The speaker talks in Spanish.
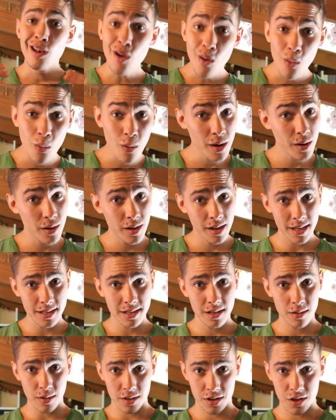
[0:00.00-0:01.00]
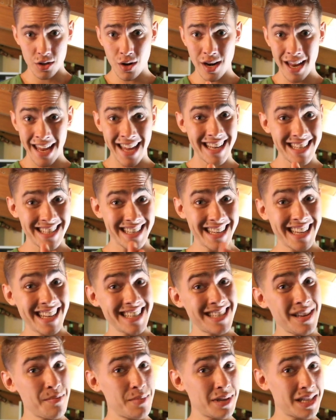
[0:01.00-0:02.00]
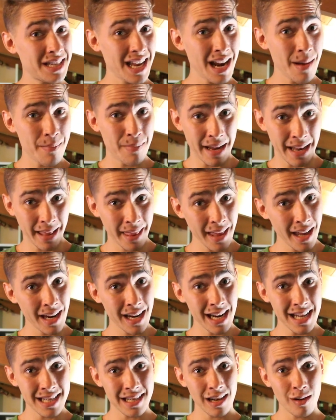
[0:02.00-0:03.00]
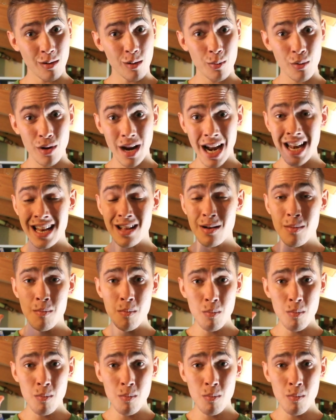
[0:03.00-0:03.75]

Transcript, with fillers: Lo bueno de esta situación es que si quieres empezar a perder grasa corporal,